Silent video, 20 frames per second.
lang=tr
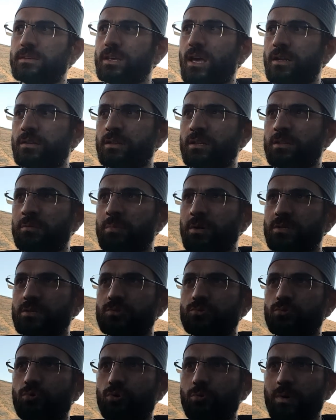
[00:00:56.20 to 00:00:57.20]
Yani ne demek
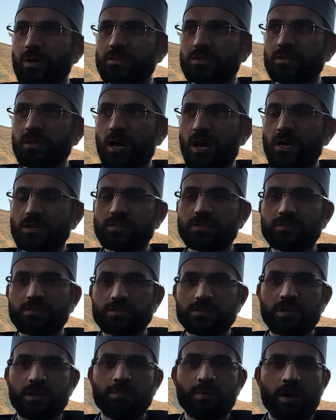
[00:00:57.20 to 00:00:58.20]
istiyorum? Aslında asrı,
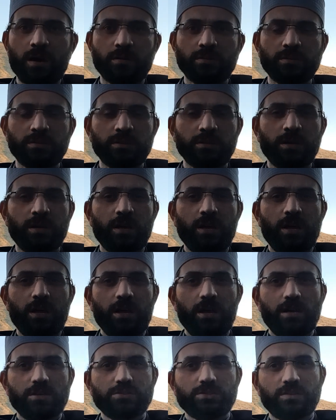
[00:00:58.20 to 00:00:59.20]
zamanı,
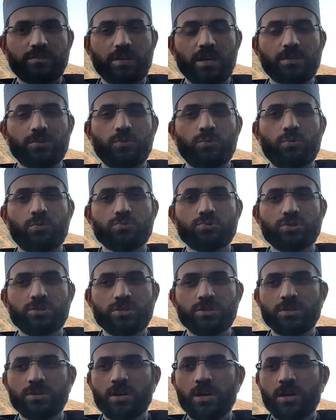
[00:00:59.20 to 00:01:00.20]
işte
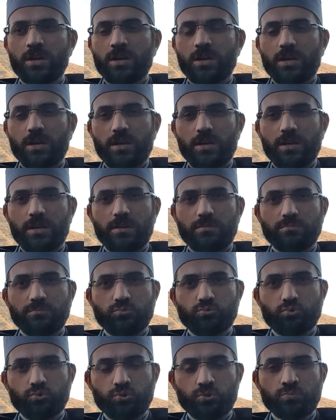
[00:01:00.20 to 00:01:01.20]
teknolojiyi, e,
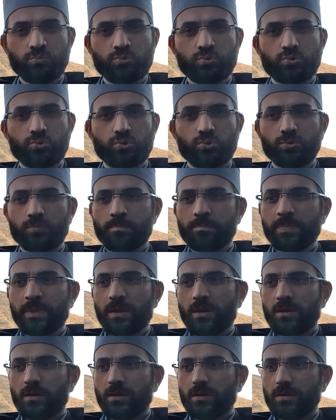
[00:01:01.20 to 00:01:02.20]
günümüzü,
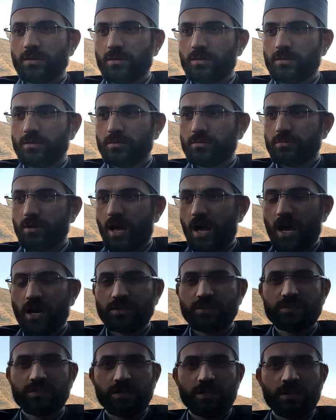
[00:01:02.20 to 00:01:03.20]
e,
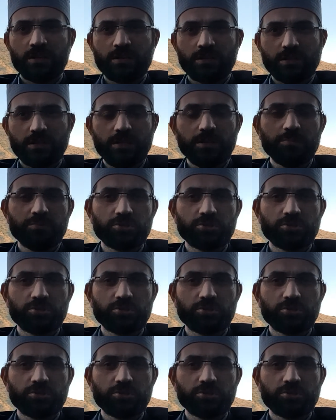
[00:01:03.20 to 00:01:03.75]
hadiseleri iyi bir